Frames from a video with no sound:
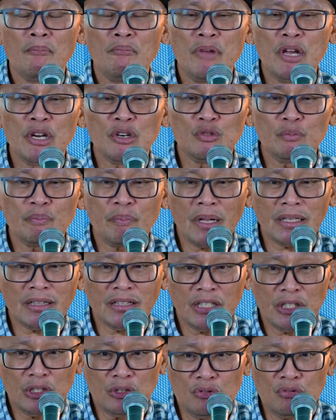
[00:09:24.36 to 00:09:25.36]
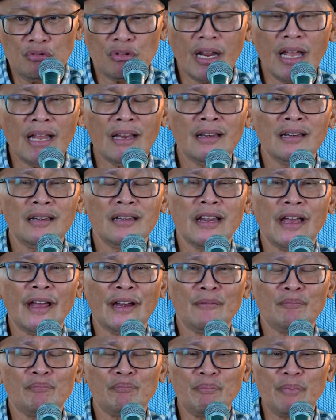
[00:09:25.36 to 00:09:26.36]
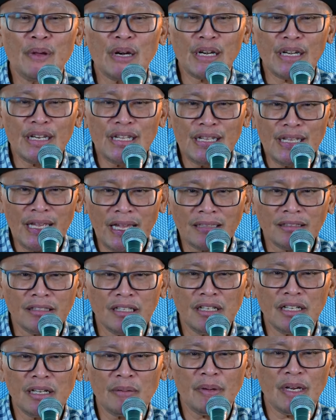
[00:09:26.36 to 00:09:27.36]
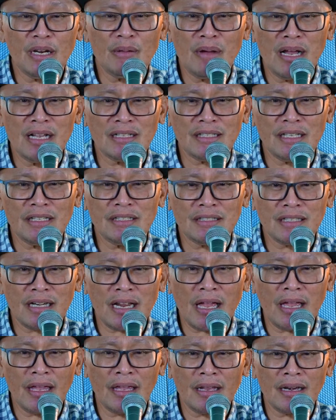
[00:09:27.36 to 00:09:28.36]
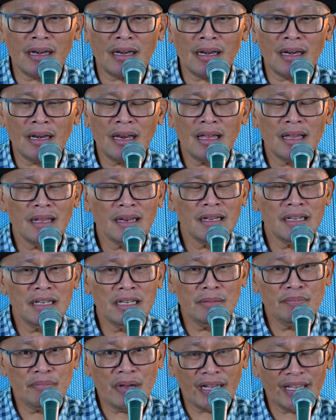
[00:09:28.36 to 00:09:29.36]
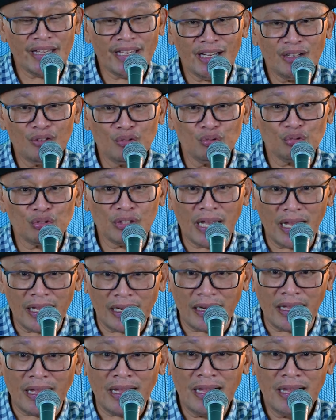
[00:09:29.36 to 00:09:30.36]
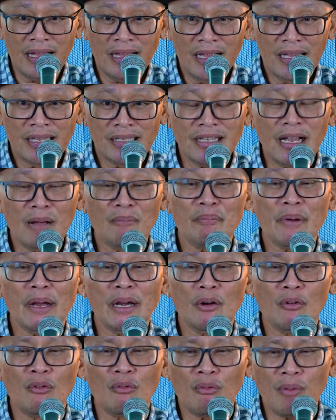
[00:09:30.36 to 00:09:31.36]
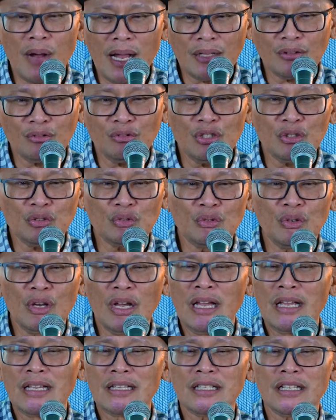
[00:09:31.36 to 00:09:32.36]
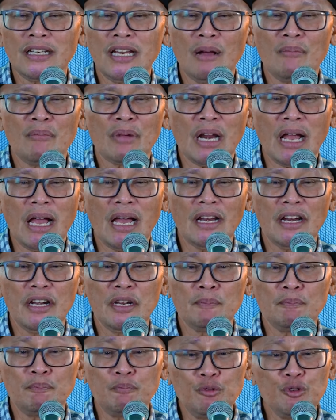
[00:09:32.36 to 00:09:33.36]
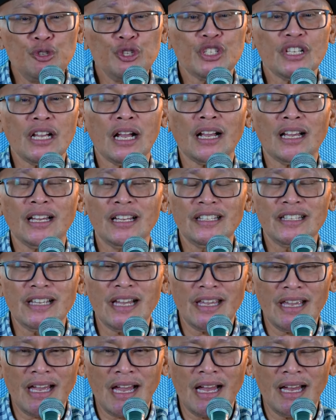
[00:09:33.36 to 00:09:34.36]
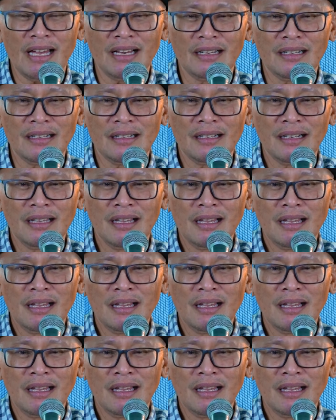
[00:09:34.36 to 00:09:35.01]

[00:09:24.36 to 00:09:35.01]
berupa teguran dan peringatan kepada bangsa Israel di bagian utara yang pada waktu itu sedang berada di puncak kejayaan.